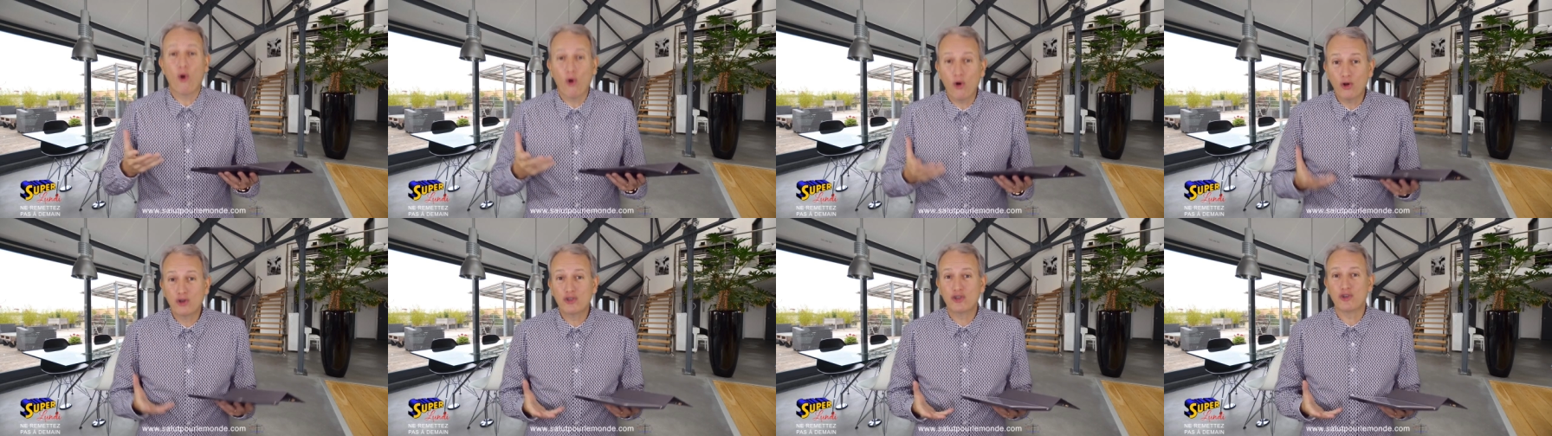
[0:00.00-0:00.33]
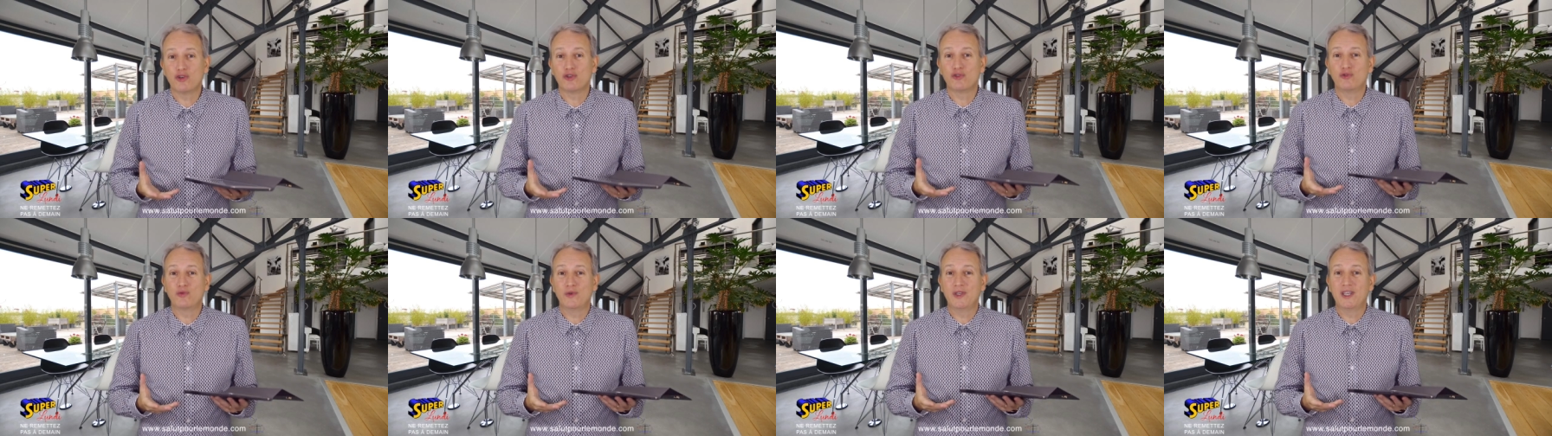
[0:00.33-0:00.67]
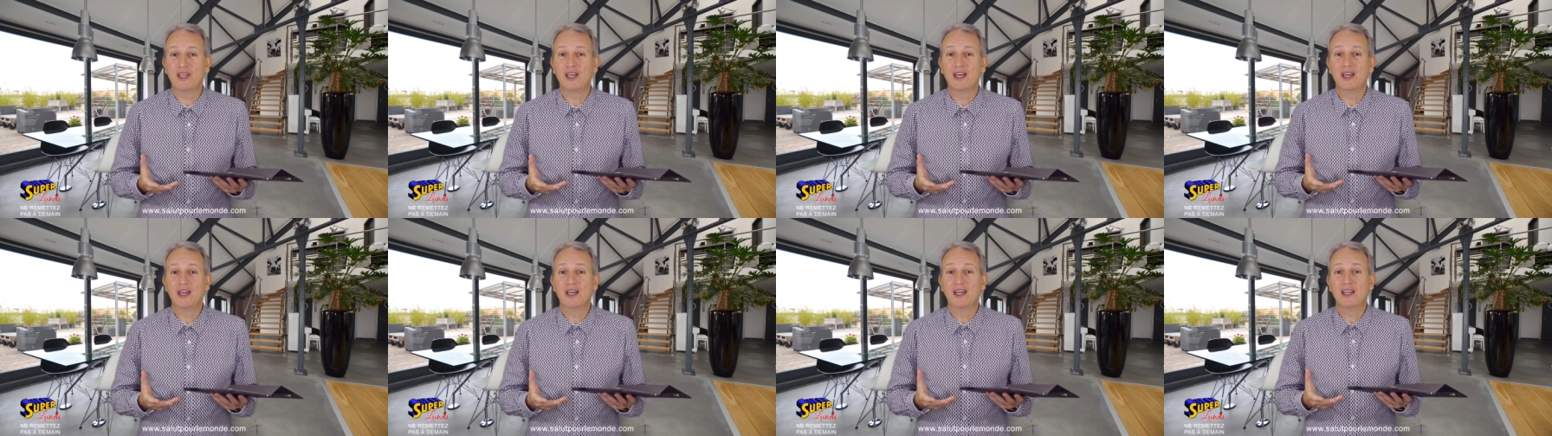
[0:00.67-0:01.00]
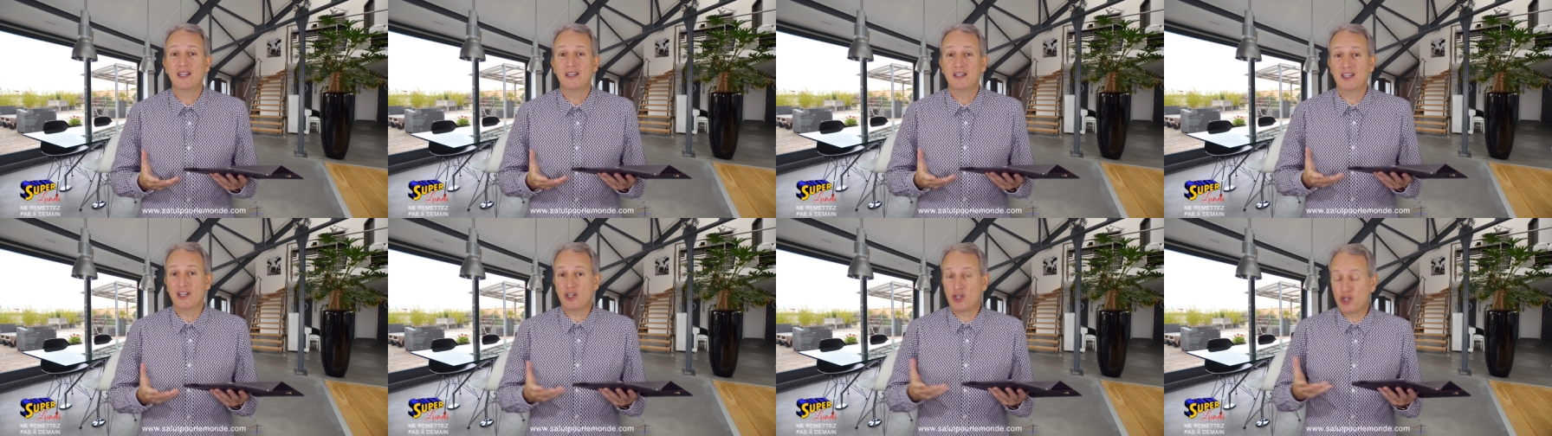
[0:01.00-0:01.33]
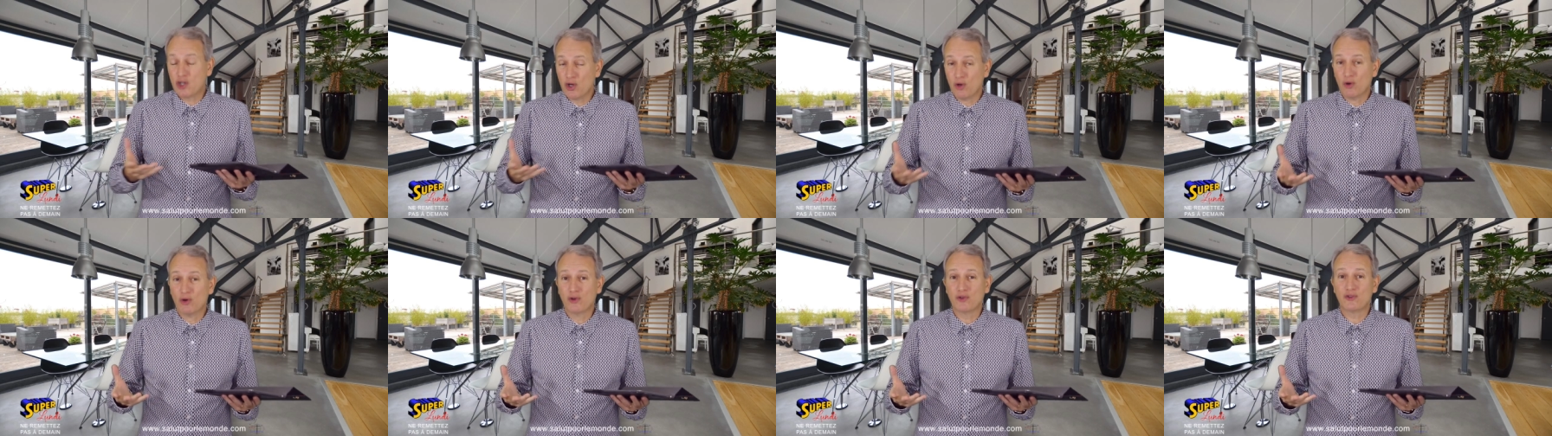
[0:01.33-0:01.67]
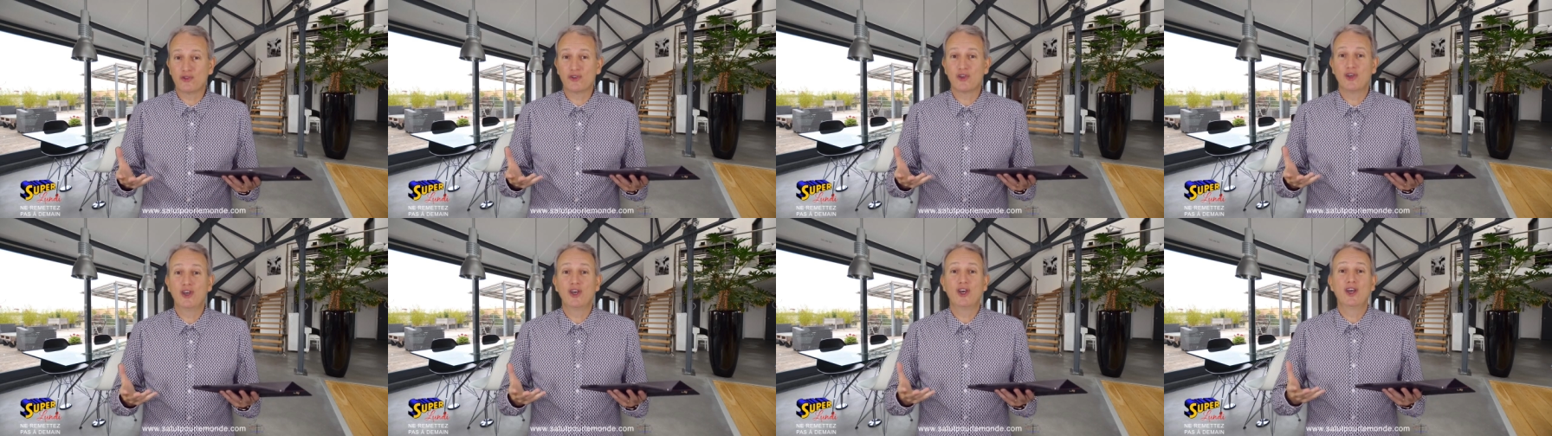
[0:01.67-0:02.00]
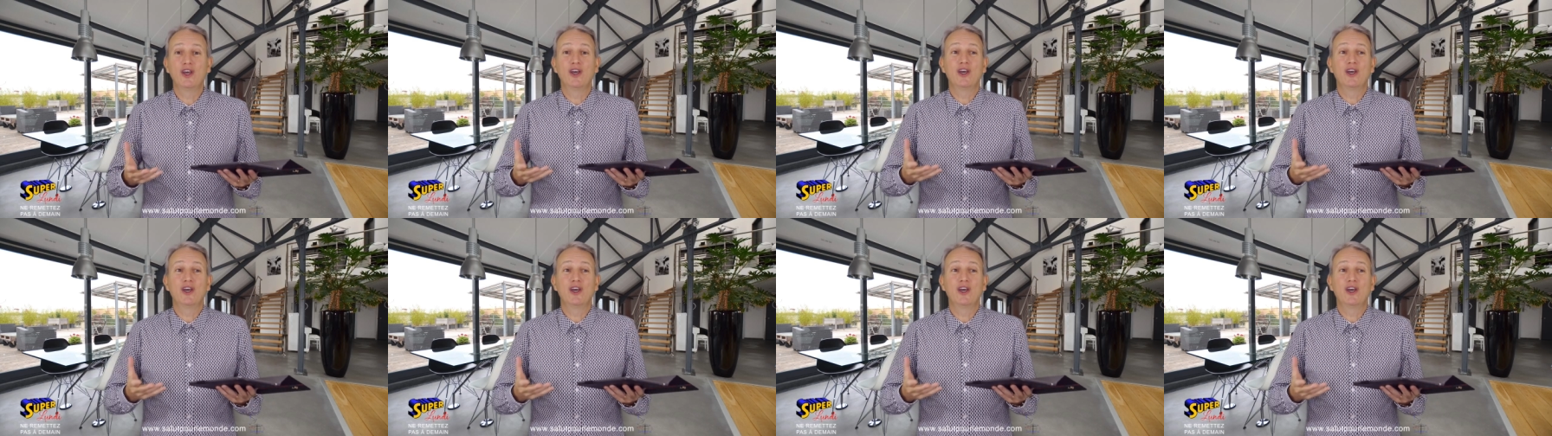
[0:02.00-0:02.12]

aujourd'hui des choses